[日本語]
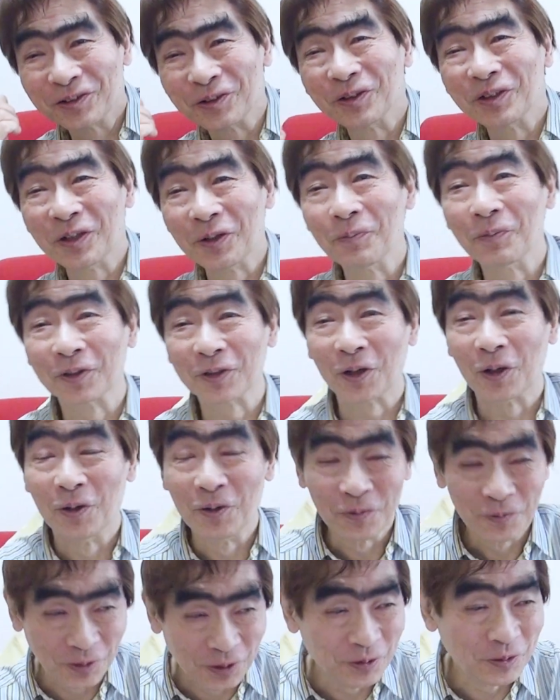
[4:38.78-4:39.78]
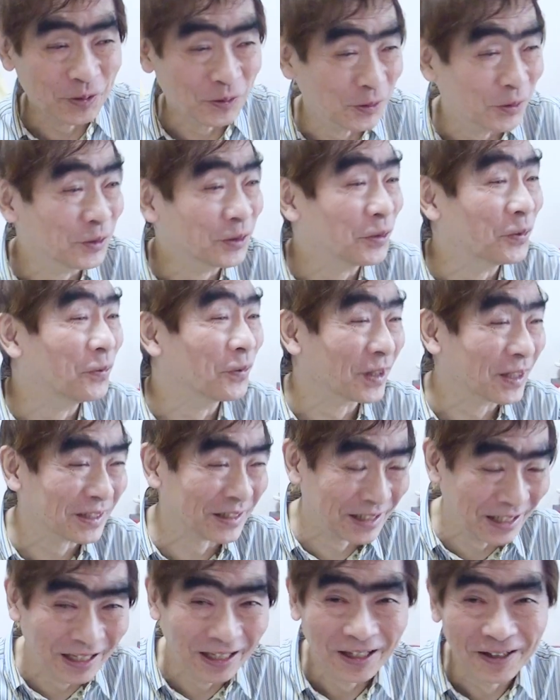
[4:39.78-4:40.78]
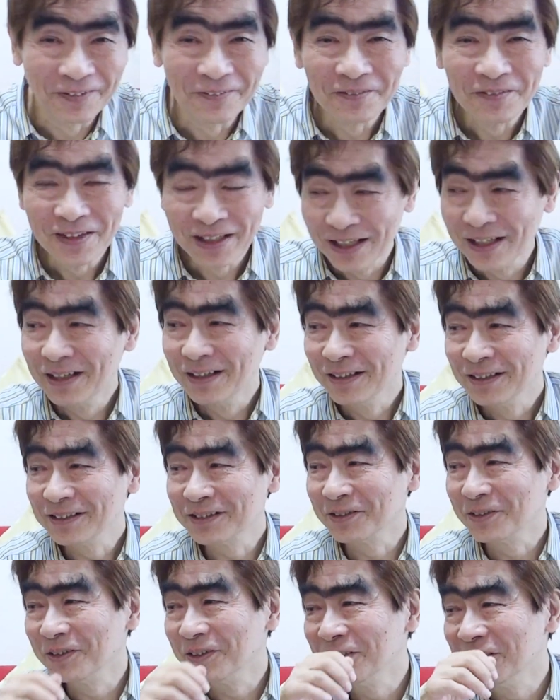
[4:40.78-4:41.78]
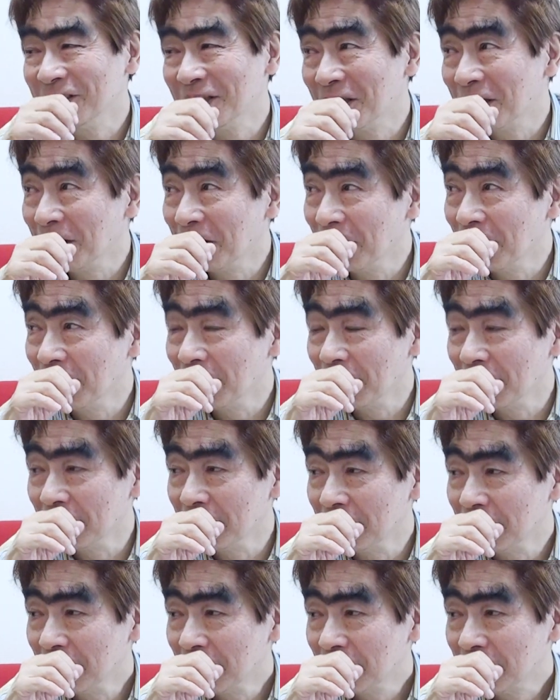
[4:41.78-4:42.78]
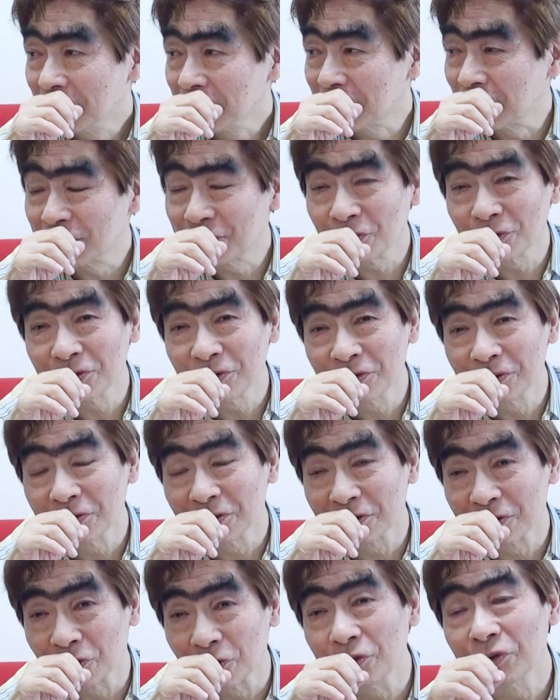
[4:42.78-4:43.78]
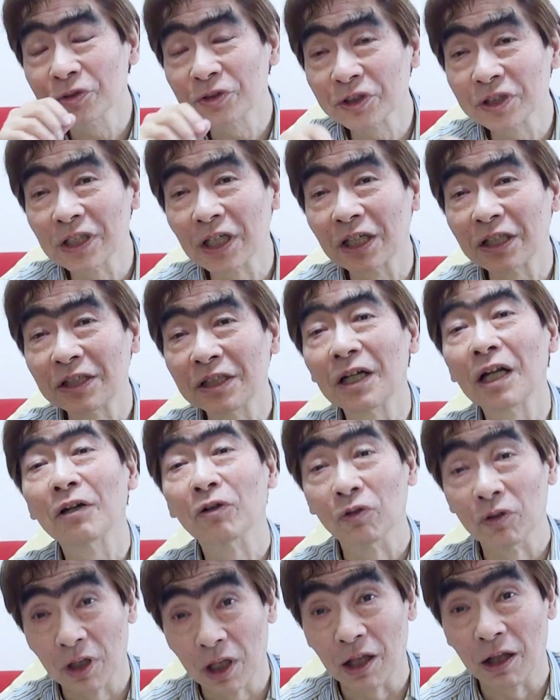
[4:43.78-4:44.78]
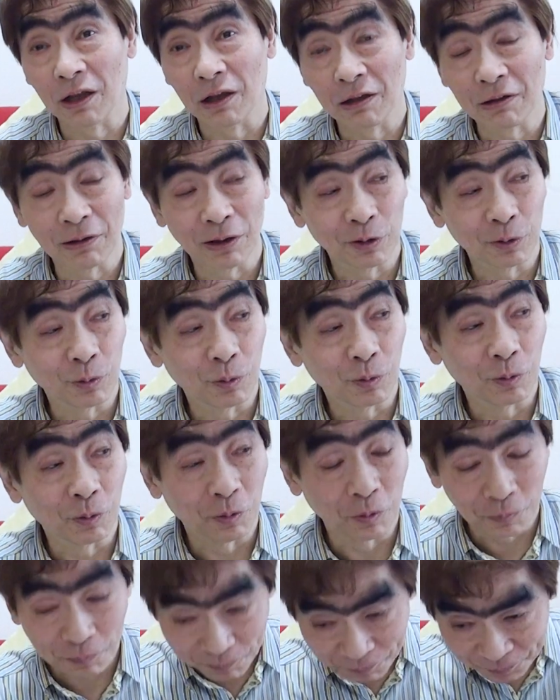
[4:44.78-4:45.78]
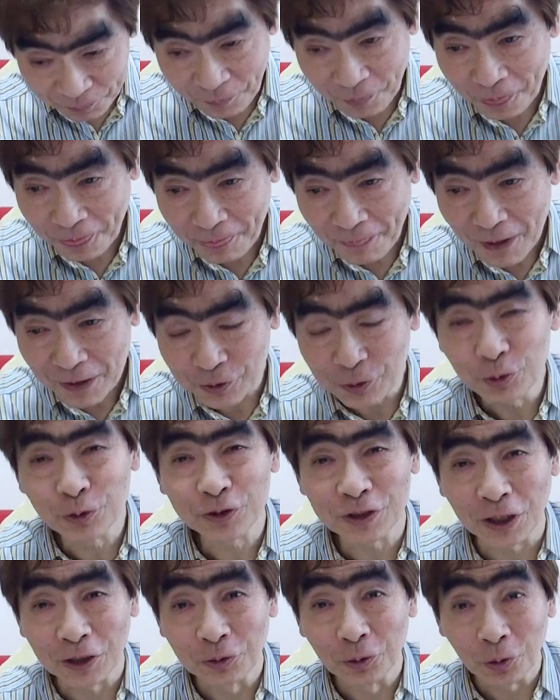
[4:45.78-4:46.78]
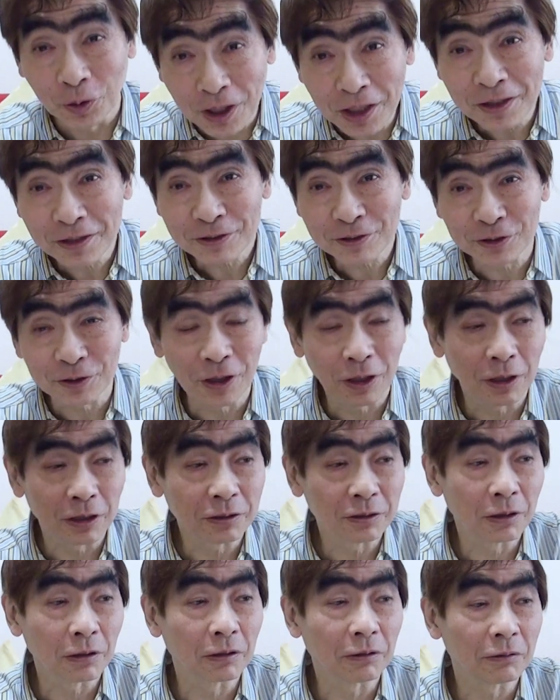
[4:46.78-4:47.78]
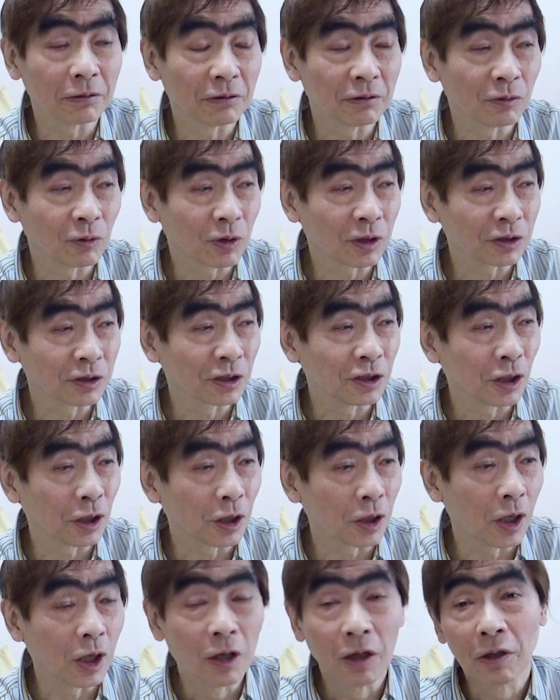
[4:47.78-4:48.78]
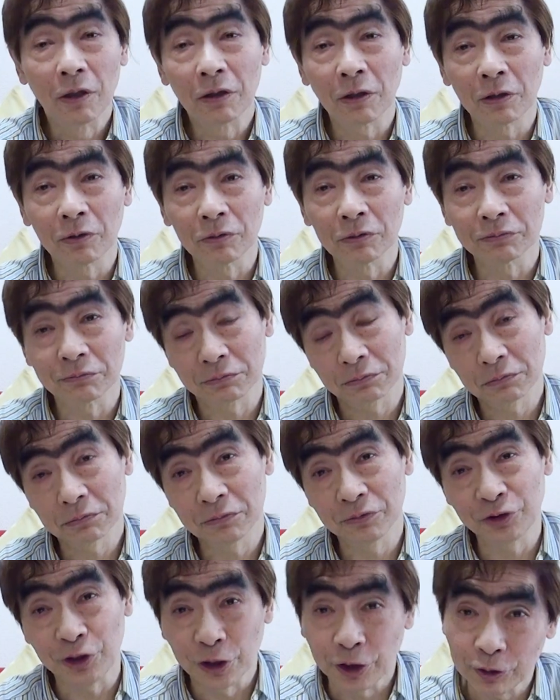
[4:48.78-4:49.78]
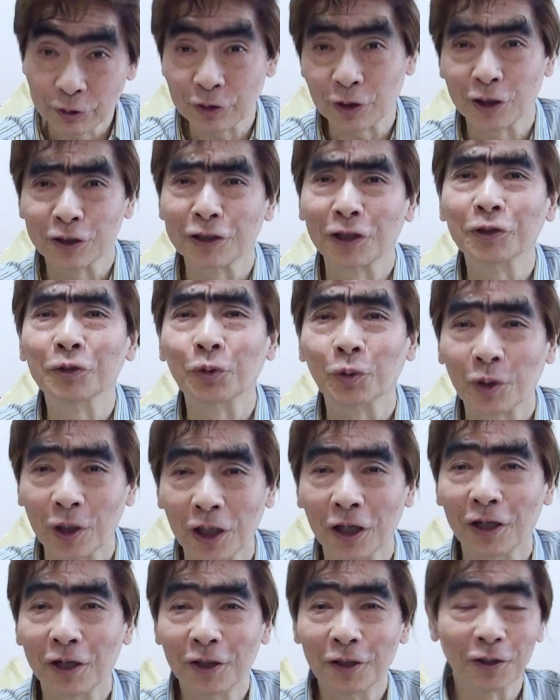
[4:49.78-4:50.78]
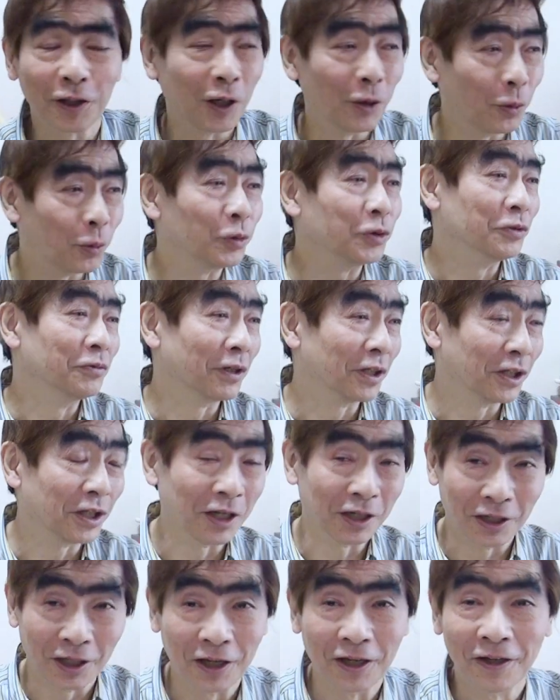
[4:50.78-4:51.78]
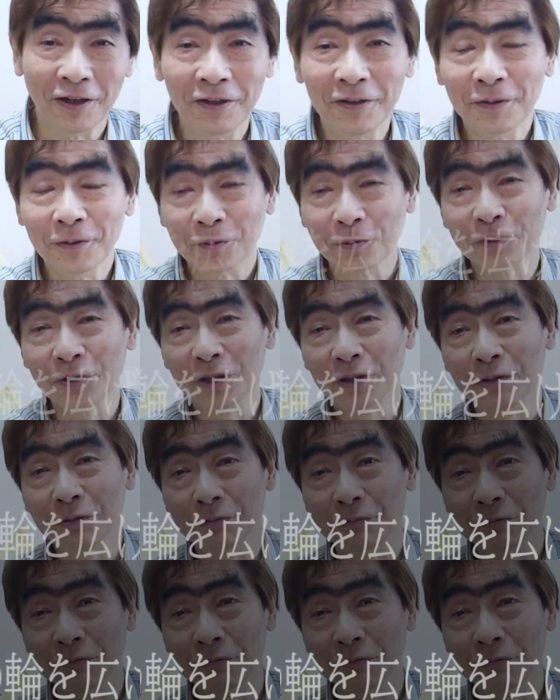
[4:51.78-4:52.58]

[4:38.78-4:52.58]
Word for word: それでまた呼んでもらってそれで結局そういうつながりなのであのユウさんのねつながりの方だからあのディレクターさんとかが多いわけだね。ほんで